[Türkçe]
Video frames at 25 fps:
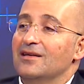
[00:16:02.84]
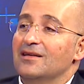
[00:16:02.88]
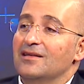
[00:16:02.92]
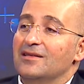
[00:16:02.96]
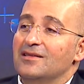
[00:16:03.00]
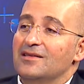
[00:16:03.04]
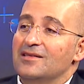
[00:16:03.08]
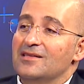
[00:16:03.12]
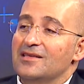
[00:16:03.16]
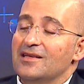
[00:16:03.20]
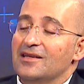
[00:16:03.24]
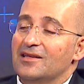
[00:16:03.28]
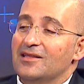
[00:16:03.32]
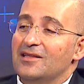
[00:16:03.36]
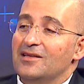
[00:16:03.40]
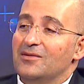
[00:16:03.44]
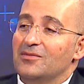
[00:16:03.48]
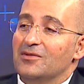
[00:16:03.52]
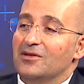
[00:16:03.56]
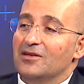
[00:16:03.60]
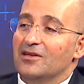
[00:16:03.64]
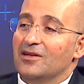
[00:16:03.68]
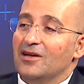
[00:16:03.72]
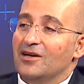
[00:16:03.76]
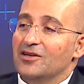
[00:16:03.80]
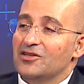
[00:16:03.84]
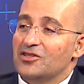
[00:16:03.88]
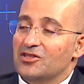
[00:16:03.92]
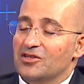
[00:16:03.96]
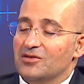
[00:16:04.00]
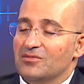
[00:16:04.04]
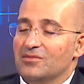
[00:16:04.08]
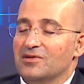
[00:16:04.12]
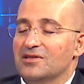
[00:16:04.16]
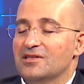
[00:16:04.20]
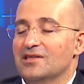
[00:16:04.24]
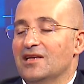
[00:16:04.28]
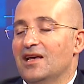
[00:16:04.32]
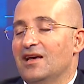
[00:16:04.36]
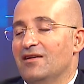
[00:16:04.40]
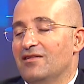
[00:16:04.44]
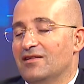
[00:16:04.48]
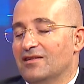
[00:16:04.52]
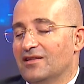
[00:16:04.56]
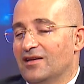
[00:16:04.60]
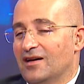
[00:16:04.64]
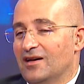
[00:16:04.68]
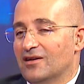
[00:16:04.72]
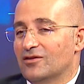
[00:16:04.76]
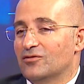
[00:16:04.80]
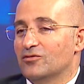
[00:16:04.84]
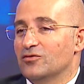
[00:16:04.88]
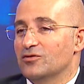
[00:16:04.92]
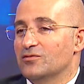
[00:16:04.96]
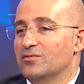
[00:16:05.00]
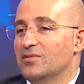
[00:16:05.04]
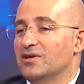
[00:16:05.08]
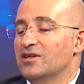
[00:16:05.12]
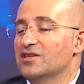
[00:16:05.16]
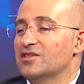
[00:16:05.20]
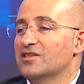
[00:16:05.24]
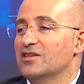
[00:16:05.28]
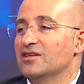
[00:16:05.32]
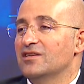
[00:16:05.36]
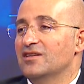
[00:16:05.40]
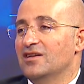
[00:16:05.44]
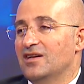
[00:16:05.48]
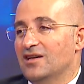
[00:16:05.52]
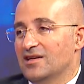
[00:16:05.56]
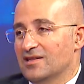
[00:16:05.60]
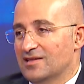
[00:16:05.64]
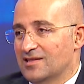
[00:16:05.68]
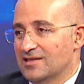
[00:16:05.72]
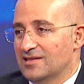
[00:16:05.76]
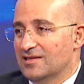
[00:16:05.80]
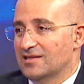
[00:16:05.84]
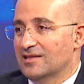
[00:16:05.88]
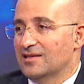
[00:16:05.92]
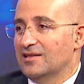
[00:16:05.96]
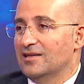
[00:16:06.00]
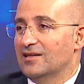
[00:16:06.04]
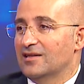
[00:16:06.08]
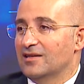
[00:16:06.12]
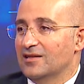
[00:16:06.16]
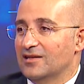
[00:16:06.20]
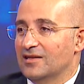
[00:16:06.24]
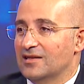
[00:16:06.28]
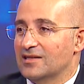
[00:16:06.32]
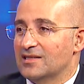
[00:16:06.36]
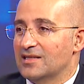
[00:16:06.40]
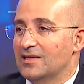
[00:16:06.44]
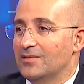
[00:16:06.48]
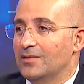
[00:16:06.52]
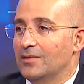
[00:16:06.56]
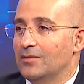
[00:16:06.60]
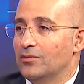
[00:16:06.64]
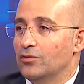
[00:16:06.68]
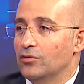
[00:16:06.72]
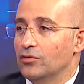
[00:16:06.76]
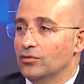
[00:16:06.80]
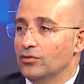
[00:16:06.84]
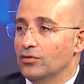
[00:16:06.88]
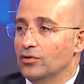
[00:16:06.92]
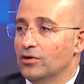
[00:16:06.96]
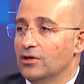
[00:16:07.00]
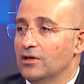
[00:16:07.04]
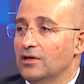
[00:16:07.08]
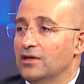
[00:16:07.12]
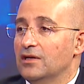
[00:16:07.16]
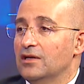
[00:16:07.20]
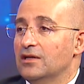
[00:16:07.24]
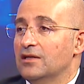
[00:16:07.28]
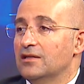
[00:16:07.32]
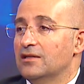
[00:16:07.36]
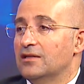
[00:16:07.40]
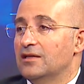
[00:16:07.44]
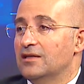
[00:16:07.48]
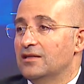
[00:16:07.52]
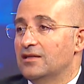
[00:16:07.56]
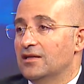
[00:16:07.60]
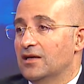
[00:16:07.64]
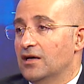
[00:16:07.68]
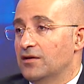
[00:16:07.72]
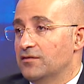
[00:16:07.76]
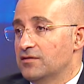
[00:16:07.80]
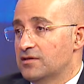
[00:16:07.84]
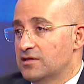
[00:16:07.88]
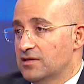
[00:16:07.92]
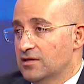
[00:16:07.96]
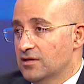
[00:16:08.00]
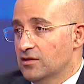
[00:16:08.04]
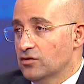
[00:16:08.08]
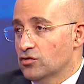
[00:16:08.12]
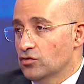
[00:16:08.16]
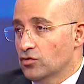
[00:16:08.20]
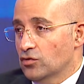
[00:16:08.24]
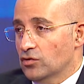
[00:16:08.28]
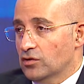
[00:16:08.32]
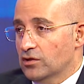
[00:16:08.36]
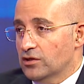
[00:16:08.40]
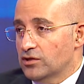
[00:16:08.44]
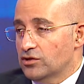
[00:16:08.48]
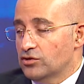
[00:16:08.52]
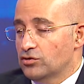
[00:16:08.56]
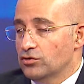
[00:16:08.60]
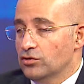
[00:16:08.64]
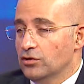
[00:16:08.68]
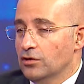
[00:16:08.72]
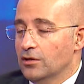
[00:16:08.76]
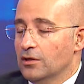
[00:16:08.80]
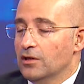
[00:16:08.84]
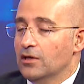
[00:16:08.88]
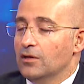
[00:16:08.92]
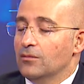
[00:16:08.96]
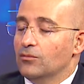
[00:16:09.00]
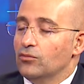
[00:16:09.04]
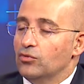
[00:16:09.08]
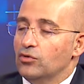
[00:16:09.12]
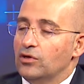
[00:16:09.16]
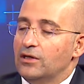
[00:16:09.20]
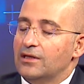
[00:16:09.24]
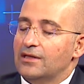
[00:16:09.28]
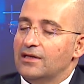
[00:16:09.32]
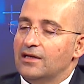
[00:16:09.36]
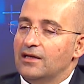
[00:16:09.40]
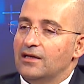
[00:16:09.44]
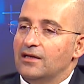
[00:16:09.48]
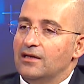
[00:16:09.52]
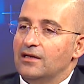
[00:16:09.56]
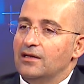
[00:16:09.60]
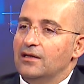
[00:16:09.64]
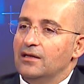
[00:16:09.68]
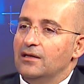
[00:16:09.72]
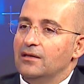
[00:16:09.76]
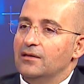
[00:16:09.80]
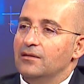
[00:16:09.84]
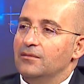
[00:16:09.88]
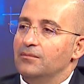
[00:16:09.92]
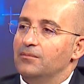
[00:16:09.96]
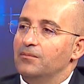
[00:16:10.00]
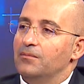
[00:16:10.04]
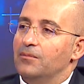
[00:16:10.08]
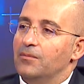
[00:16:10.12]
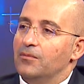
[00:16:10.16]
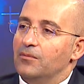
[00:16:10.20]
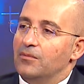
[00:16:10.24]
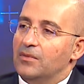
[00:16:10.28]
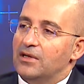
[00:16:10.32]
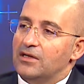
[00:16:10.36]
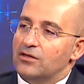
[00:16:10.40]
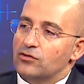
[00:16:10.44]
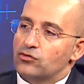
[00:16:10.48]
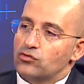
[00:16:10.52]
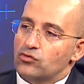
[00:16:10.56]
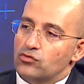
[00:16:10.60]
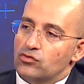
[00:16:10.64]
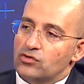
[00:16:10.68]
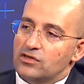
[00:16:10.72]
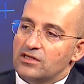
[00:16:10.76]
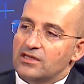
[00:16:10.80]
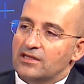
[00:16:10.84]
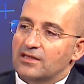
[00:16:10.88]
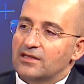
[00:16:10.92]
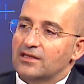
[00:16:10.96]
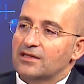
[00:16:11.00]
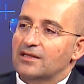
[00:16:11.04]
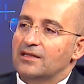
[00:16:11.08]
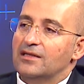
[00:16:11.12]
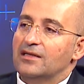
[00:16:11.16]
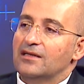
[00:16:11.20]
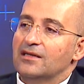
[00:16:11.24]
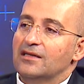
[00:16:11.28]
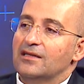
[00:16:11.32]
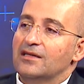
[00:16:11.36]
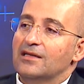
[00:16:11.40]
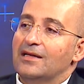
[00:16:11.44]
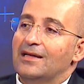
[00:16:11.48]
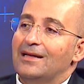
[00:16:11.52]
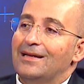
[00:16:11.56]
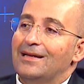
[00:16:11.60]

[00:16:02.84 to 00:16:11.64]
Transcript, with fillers: diz ekleminin başka aşınması, evet artroz başka Hı-hı. rahatsızlıklara da sebep oluyor. Tedavisi de zorlaşıyor. Hı-hı. Bu nedenle menisküs yırtıklarının